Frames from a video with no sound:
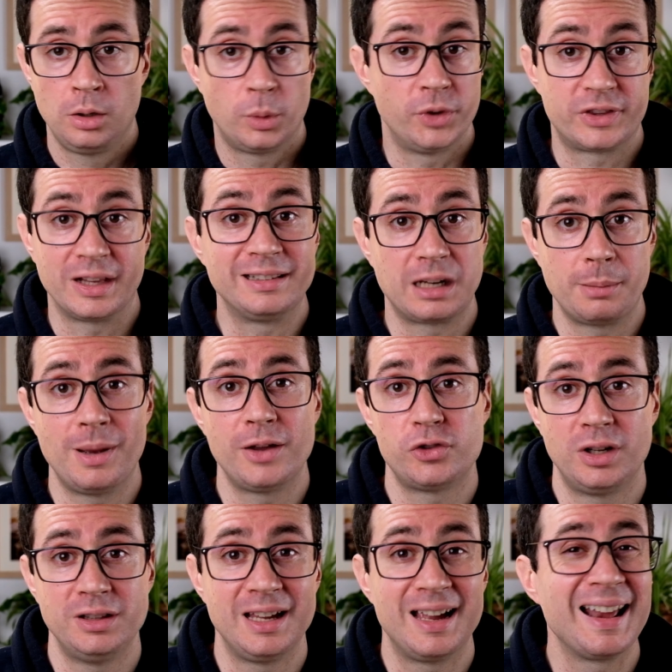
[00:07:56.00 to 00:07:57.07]
Quest'altra
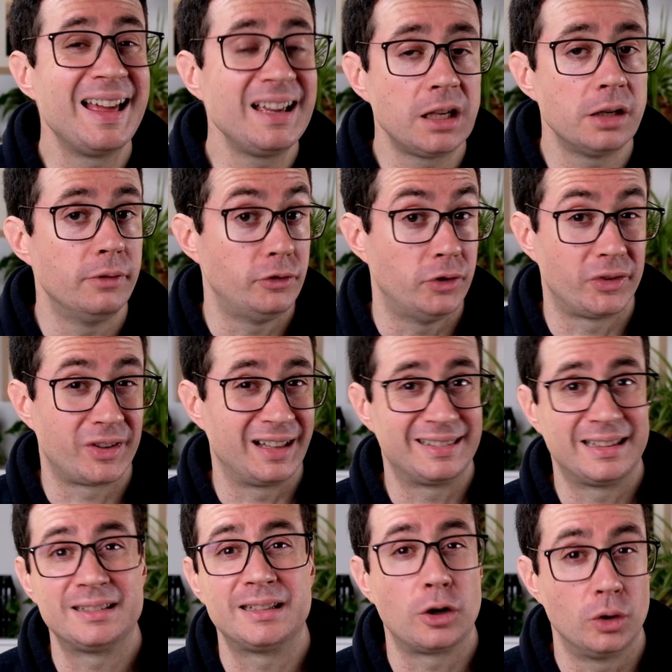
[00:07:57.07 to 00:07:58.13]
immagine di Calanchi invece è
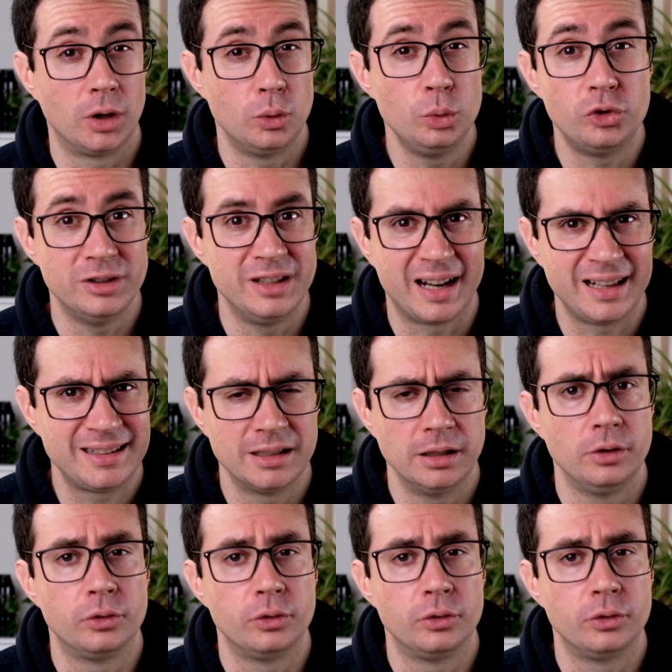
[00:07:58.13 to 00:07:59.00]
scattata con la luce diretta del